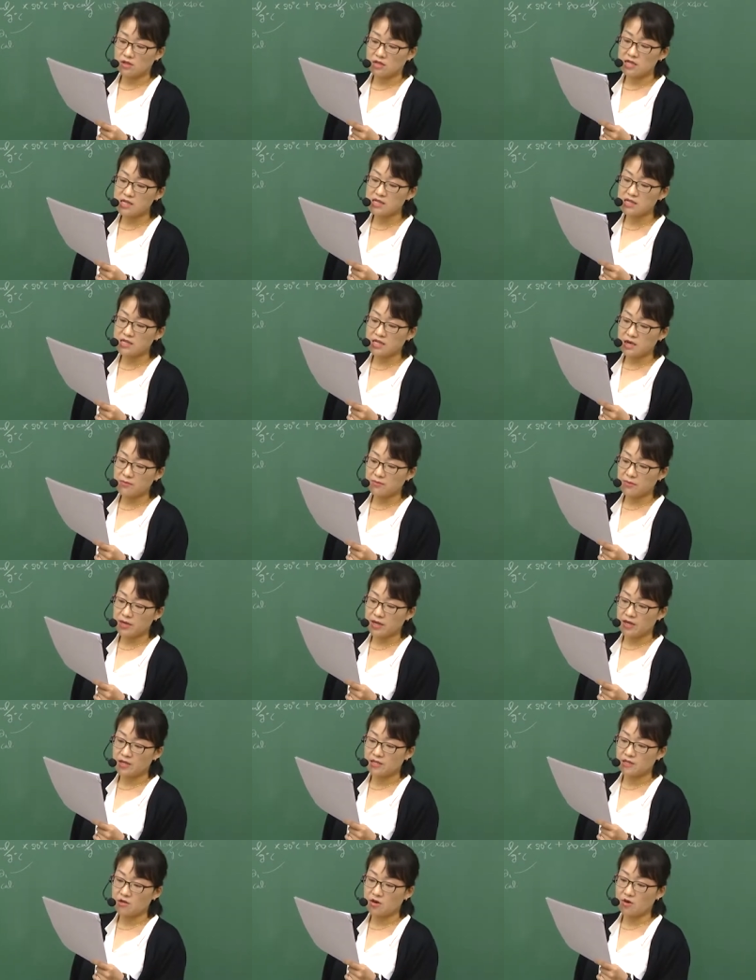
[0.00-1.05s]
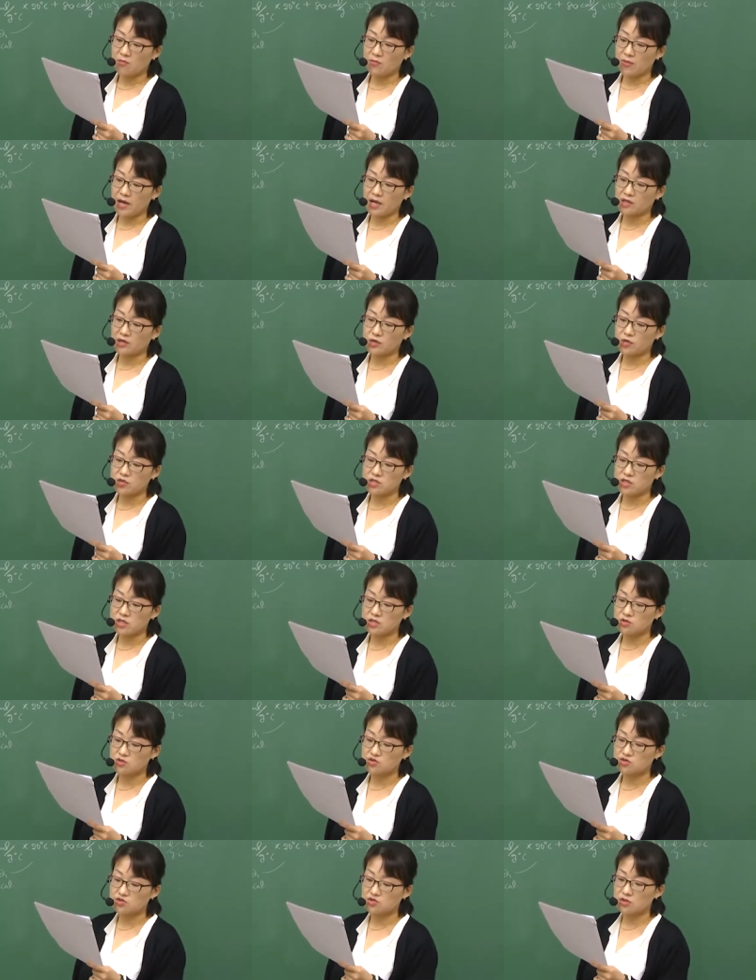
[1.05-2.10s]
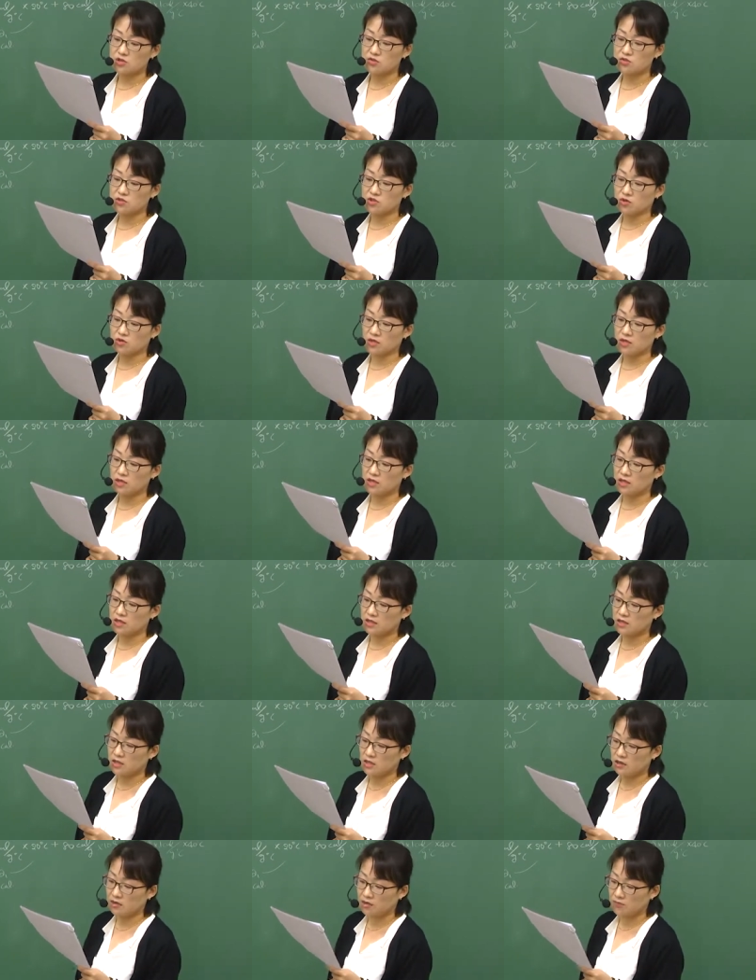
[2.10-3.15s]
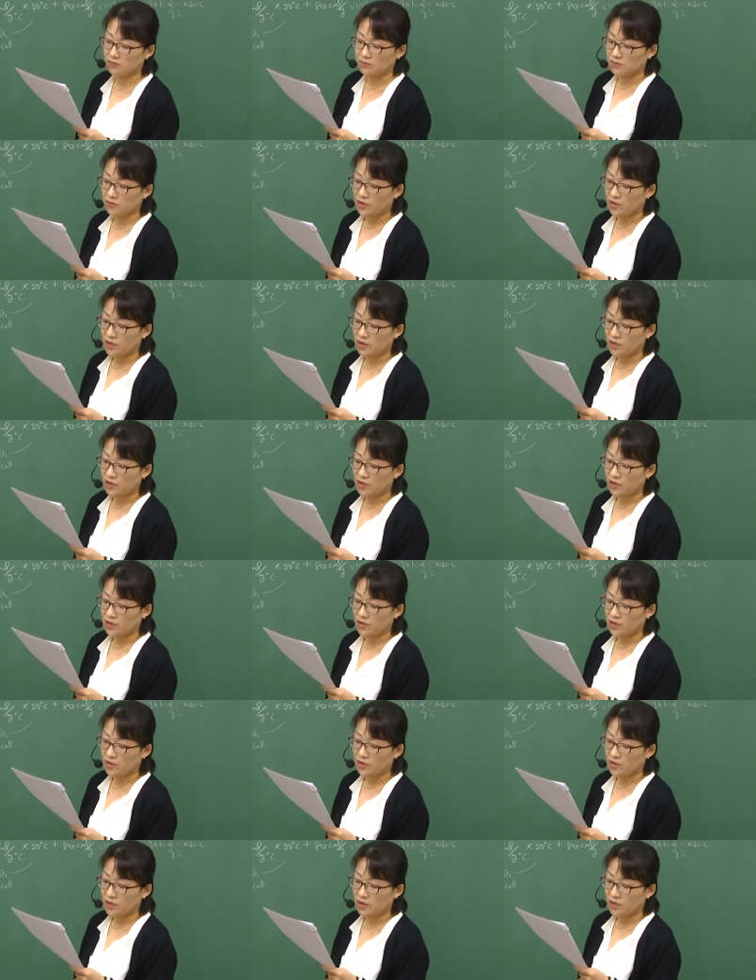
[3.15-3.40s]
1기압하에서 1 0 0도시의 수증기로 전환한대요.